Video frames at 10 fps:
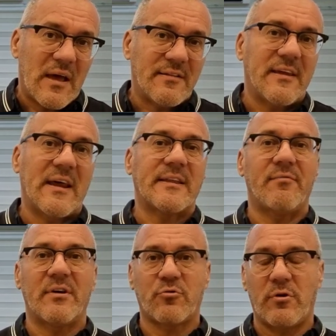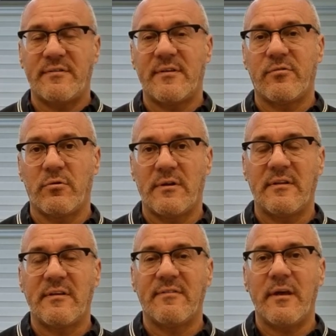Alterata vascolarizzazione
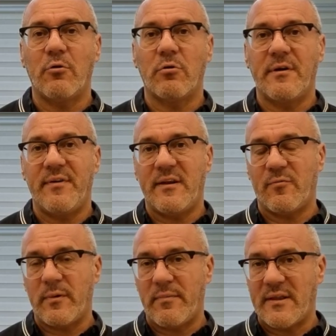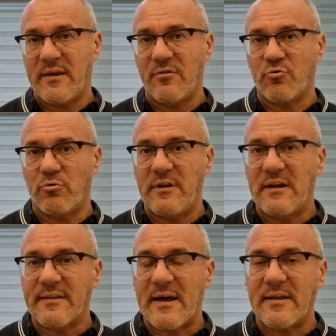del testicolo, le vene spermatiche sono
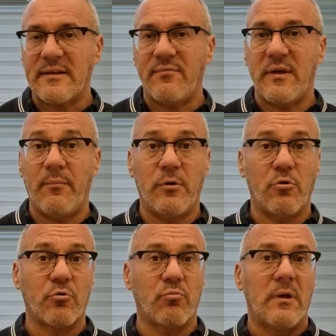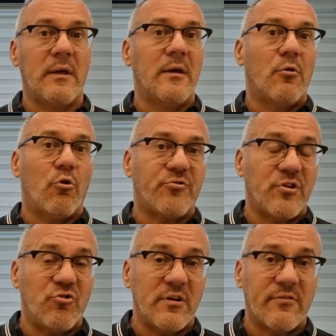dilatate, vi è minor
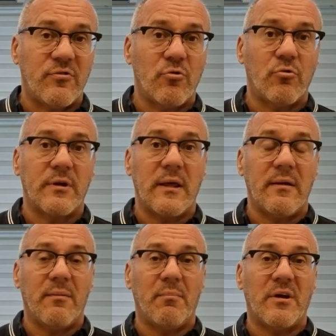ossigenazione e